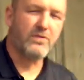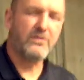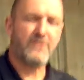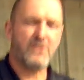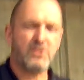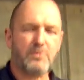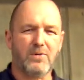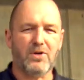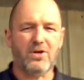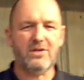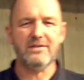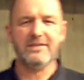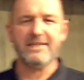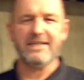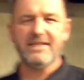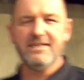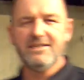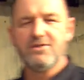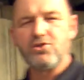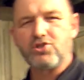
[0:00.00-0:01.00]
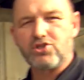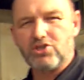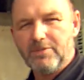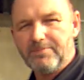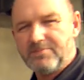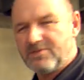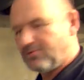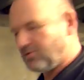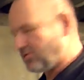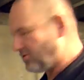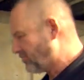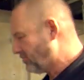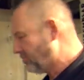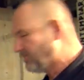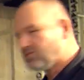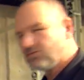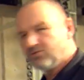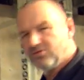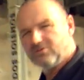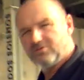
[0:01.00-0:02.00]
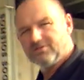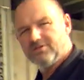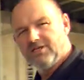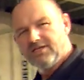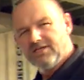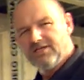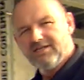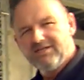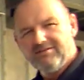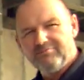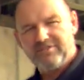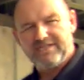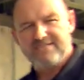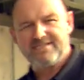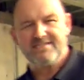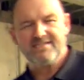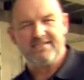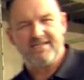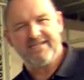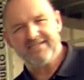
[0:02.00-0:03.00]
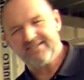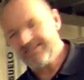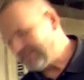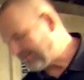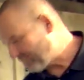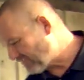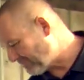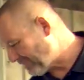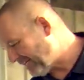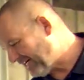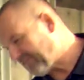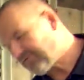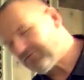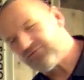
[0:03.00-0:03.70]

wie versprochen, der Stopp zwischendurch, um zu gucken, passe ich eigentlich im Smart